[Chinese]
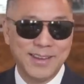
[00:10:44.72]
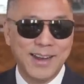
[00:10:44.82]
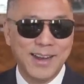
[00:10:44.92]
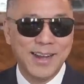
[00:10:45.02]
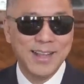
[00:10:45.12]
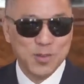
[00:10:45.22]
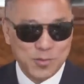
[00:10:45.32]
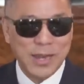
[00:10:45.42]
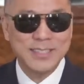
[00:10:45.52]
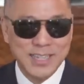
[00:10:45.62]
啊，
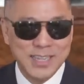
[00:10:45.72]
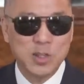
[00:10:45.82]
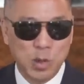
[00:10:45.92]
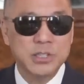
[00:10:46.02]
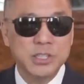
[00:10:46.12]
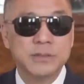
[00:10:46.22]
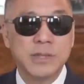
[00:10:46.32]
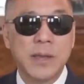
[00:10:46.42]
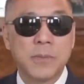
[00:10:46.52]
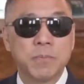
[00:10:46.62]
发现姚庆
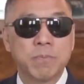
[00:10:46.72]
在，